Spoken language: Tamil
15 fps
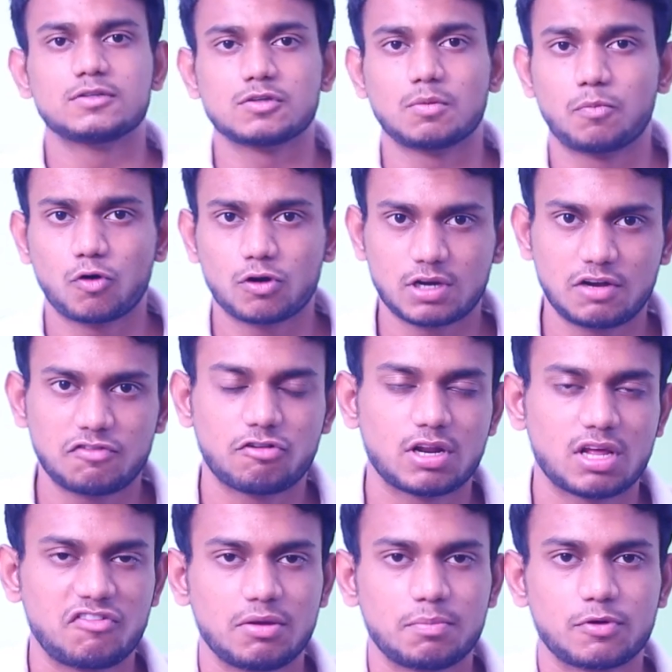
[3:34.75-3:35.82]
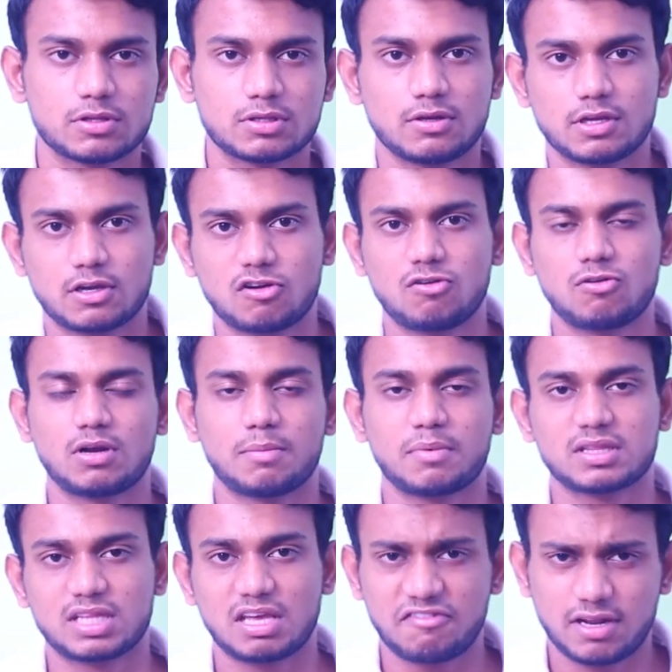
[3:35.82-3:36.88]
ஸோ போர்ட்ரேட் ஃபோட்டோகிராஃபி பொறுத்த வரைக்கும்
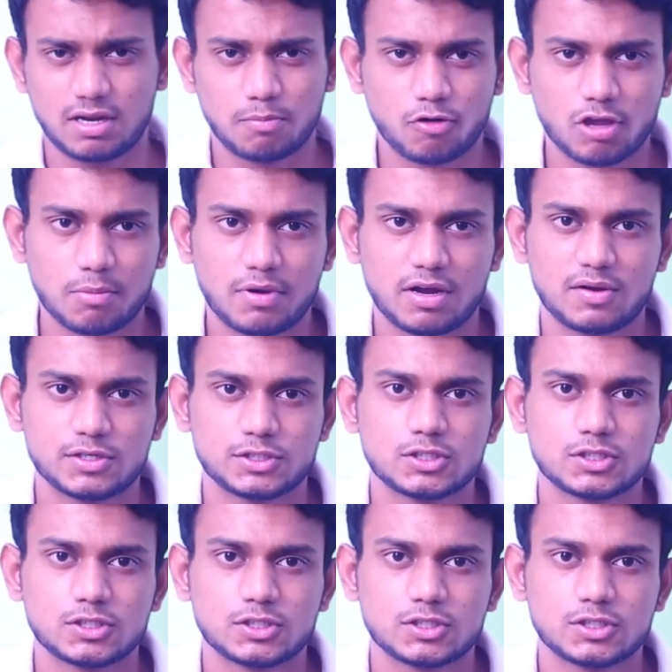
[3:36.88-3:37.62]
நமக்கு தேவையான முக்கியமான